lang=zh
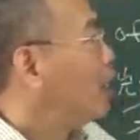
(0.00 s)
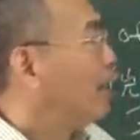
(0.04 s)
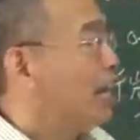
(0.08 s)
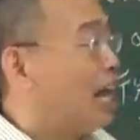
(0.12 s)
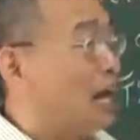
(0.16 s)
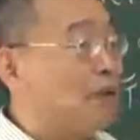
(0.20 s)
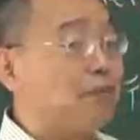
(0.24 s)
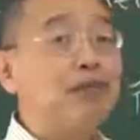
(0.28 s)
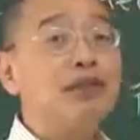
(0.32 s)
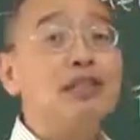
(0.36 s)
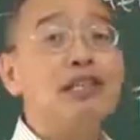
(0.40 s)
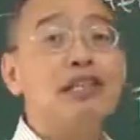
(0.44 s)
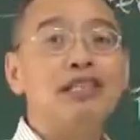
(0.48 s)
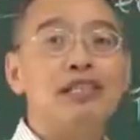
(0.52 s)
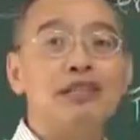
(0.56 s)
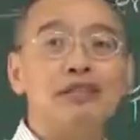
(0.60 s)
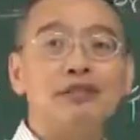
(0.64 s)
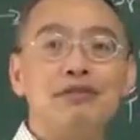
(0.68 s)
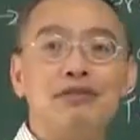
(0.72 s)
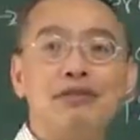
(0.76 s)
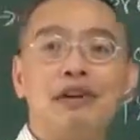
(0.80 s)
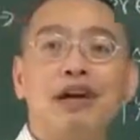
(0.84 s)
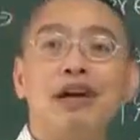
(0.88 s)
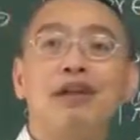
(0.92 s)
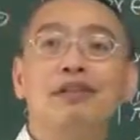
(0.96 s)
莱布尼兹
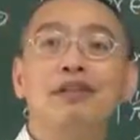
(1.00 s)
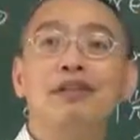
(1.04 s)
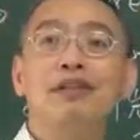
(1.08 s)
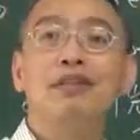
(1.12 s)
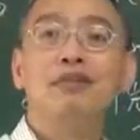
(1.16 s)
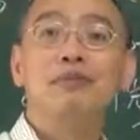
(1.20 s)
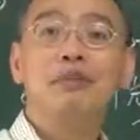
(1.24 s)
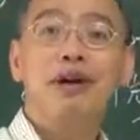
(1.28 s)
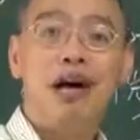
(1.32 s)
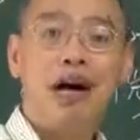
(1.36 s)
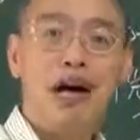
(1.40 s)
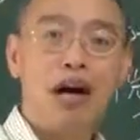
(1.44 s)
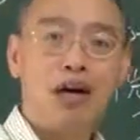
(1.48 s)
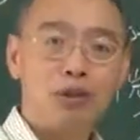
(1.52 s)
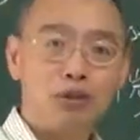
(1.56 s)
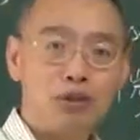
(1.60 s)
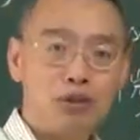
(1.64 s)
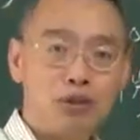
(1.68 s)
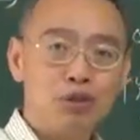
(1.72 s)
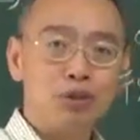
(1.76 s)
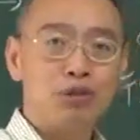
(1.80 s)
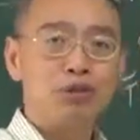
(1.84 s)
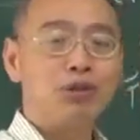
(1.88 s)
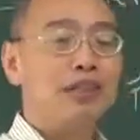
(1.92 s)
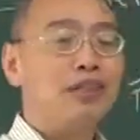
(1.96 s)
符号有什么好
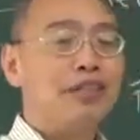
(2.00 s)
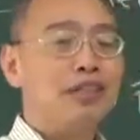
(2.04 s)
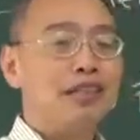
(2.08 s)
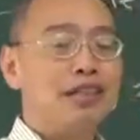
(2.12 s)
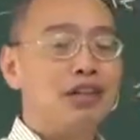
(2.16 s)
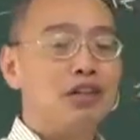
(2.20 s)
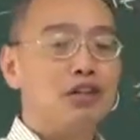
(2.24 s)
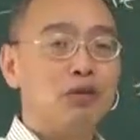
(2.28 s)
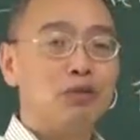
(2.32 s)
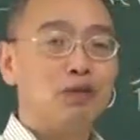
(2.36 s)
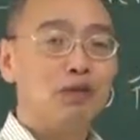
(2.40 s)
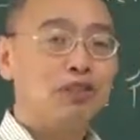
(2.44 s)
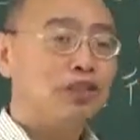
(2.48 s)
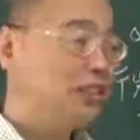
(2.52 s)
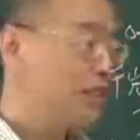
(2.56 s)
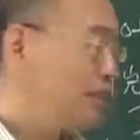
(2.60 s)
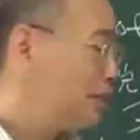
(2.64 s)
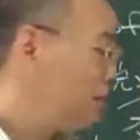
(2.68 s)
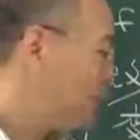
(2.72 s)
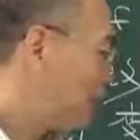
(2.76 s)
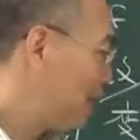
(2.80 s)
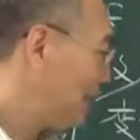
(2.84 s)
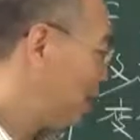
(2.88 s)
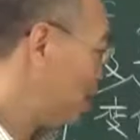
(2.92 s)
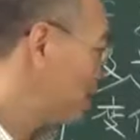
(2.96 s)
处。那我们
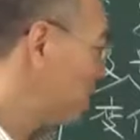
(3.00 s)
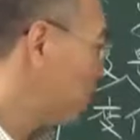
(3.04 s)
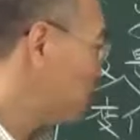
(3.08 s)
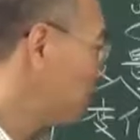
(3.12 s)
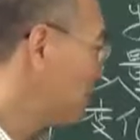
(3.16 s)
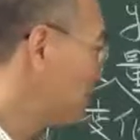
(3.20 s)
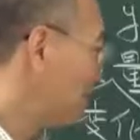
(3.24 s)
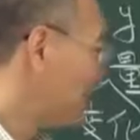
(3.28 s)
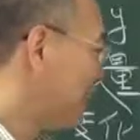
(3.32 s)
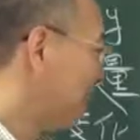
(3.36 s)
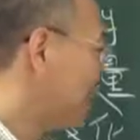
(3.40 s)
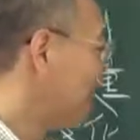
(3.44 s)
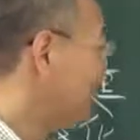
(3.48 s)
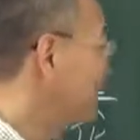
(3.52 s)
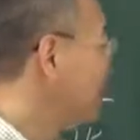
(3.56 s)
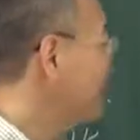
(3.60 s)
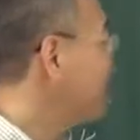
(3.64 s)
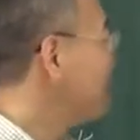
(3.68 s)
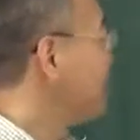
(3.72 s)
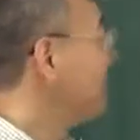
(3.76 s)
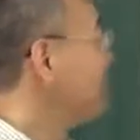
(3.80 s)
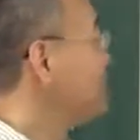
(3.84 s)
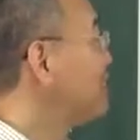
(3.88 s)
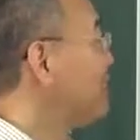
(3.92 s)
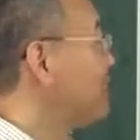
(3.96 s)
示范的重点呢，
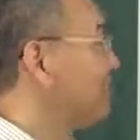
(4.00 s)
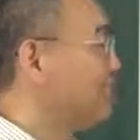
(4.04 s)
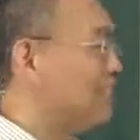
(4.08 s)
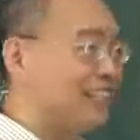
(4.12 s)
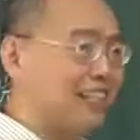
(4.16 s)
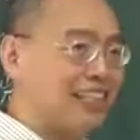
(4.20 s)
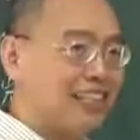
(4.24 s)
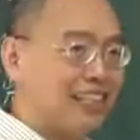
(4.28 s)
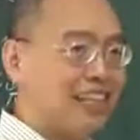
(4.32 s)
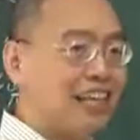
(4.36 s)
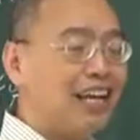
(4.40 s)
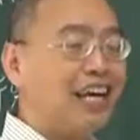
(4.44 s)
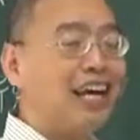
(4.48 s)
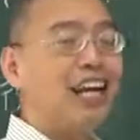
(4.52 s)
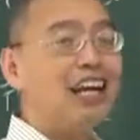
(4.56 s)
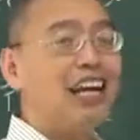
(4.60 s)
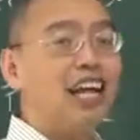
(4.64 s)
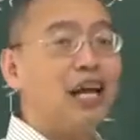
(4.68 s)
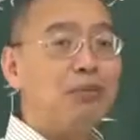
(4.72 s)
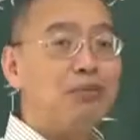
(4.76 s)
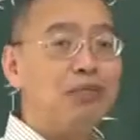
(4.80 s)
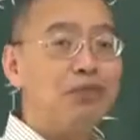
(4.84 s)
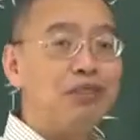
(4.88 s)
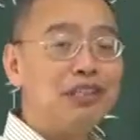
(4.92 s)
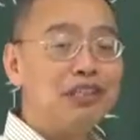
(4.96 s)
其实在这里，
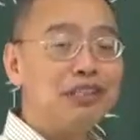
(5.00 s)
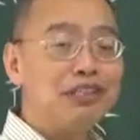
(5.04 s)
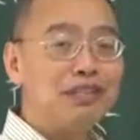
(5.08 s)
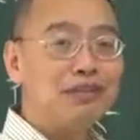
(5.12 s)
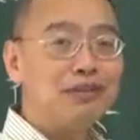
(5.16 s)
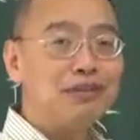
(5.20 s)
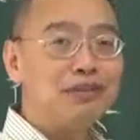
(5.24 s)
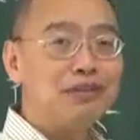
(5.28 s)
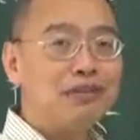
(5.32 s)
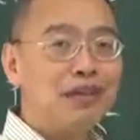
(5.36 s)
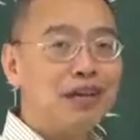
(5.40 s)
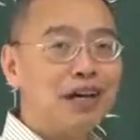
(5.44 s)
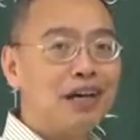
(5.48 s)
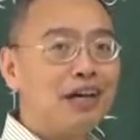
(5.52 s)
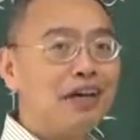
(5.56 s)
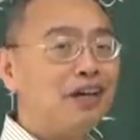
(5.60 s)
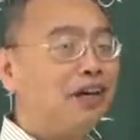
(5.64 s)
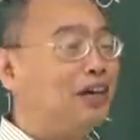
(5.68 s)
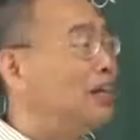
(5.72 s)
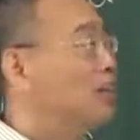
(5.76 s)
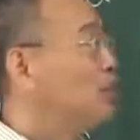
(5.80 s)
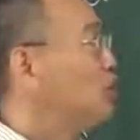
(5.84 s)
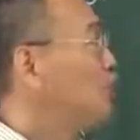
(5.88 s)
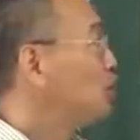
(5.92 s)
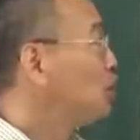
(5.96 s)
莱布尼兹符号
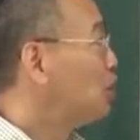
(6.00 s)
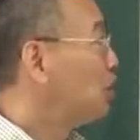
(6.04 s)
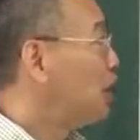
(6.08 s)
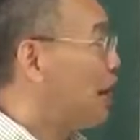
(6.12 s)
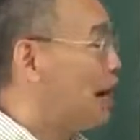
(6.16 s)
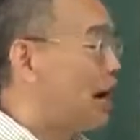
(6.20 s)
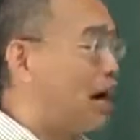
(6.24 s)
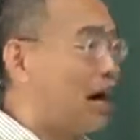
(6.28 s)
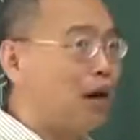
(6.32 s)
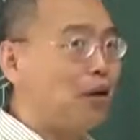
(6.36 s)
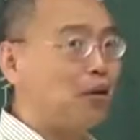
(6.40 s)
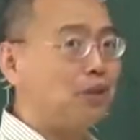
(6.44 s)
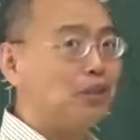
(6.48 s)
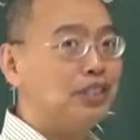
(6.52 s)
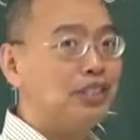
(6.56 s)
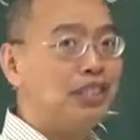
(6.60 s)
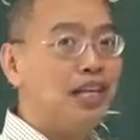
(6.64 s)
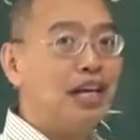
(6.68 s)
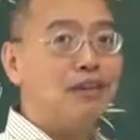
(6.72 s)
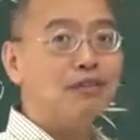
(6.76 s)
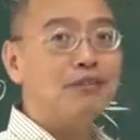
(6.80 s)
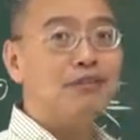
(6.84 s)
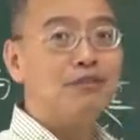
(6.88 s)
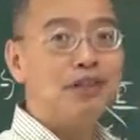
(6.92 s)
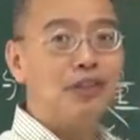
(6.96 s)
就好
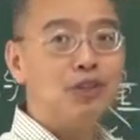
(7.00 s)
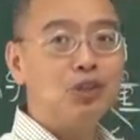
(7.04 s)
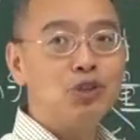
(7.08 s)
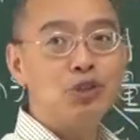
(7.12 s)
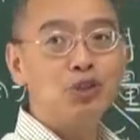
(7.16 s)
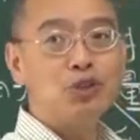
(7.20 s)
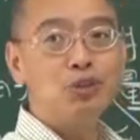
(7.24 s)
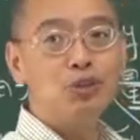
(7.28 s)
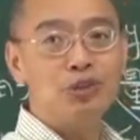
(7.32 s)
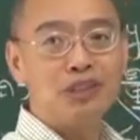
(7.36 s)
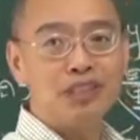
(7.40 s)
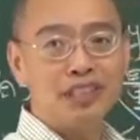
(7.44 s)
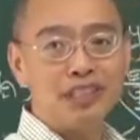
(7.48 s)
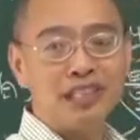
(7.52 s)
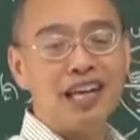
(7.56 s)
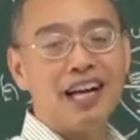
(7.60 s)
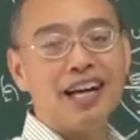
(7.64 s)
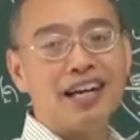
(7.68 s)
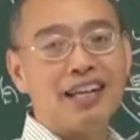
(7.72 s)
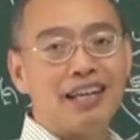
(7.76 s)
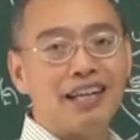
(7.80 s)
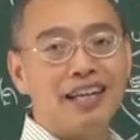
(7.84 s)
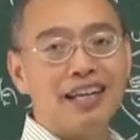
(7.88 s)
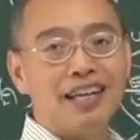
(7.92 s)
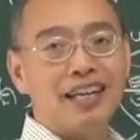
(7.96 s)
像分数一样，
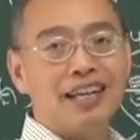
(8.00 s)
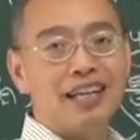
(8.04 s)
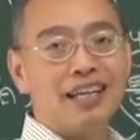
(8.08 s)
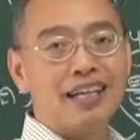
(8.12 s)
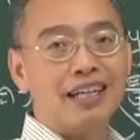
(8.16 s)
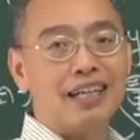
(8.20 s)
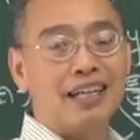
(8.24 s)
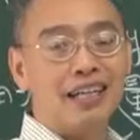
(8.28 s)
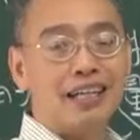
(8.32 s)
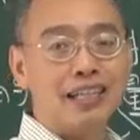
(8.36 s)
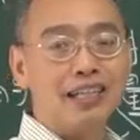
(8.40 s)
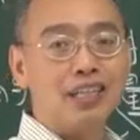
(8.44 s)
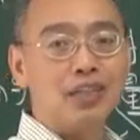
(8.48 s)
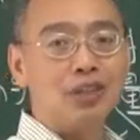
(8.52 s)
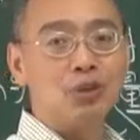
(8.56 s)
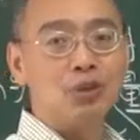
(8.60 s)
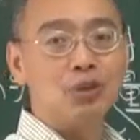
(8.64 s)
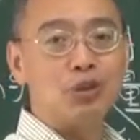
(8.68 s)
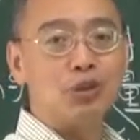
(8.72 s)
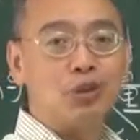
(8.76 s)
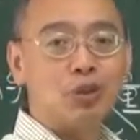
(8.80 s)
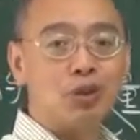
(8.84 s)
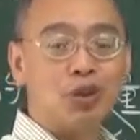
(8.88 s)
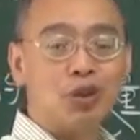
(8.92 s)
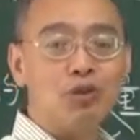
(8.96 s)
可以
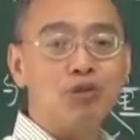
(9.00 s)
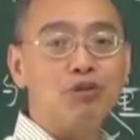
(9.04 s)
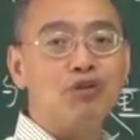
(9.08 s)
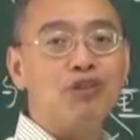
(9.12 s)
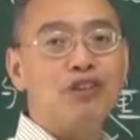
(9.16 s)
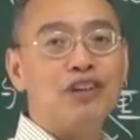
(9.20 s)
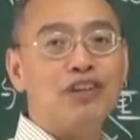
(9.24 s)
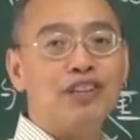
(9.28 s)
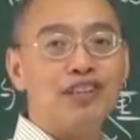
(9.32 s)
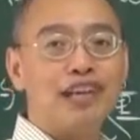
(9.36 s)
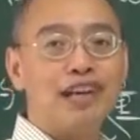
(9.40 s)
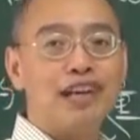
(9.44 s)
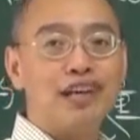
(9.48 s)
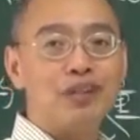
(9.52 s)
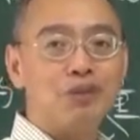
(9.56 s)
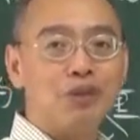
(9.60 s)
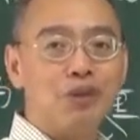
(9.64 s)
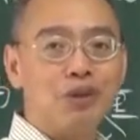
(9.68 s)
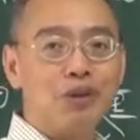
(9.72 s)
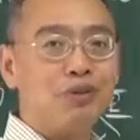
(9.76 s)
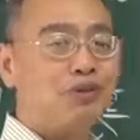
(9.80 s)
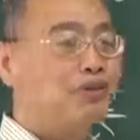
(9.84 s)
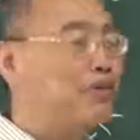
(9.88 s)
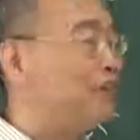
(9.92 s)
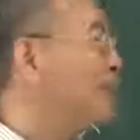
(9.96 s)
做通分啊、
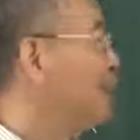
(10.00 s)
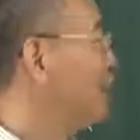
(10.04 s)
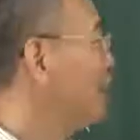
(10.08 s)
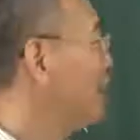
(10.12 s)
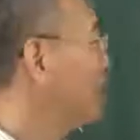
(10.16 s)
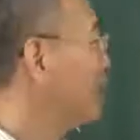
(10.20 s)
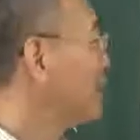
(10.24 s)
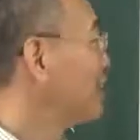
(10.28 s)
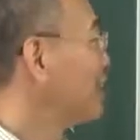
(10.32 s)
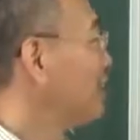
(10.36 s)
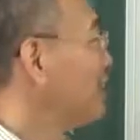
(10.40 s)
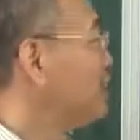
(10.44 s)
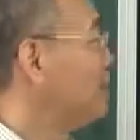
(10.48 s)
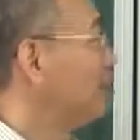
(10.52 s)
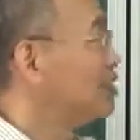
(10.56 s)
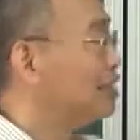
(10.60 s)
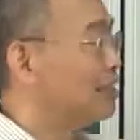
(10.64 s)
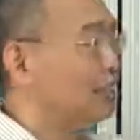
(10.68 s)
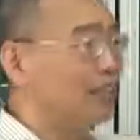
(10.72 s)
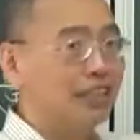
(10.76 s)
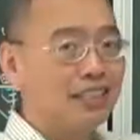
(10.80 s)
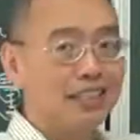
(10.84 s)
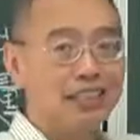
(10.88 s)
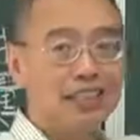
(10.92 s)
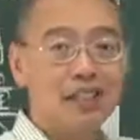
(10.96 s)
约分啊，然后
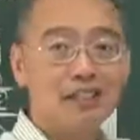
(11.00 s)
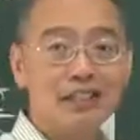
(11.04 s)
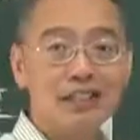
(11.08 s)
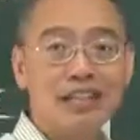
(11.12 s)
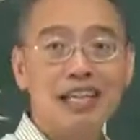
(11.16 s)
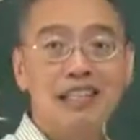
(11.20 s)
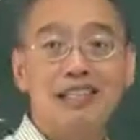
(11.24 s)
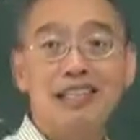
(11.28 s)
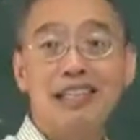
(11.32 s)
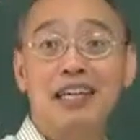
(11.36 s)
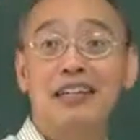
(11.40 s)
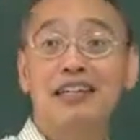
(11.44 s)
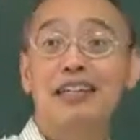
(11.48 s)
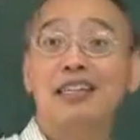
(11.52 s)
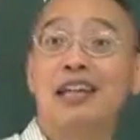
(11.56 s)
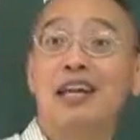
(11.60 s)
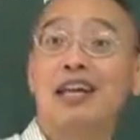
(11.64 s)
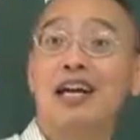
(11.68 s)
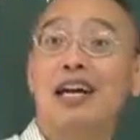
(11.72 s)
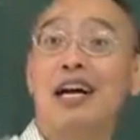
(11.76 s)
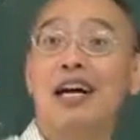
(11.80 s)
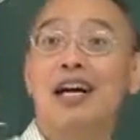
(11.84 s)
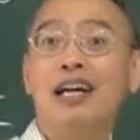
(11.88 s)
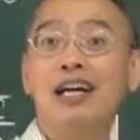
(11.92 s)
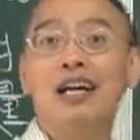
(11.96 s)
可以交叉相
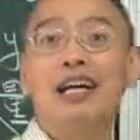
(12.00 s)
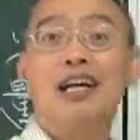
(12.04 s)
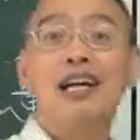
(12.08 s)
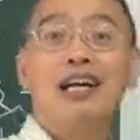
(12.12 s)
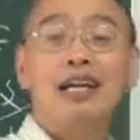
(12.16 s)
乘啊，